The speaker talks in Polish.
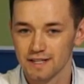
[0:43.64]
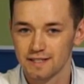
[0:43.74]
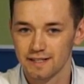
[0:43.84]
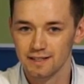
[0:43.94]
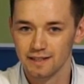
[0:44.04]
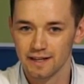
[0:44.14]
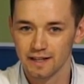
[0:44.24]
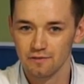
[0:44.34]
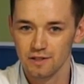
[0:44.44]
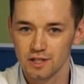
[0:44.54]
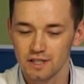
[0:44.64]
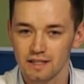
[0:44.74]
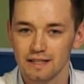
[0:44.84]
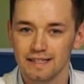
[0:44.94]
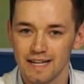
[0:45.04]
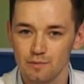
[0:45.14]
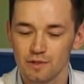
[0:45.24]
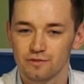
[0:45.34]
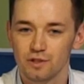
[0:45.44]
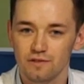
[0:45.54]
sterylnych rękawiczek,
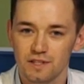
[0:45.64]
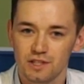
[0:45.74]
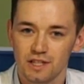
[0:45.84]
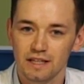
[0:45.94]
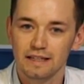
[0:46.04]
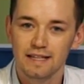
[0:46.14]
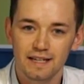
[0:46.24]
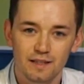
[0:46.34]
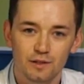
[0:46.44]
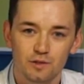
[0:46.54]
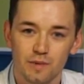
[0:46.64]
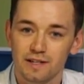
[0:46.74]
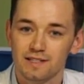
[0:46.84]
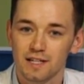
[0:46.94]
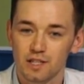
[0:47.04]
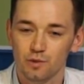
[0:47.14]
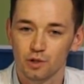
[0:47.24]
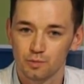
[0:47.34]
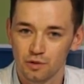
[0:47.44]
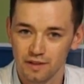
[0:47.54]
najpierw dowiedz się, jaki rozmiar jest dla Ciebie
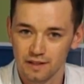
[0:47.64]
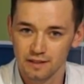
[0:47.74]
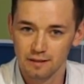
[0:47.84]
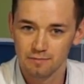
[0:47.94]
odpowiedni.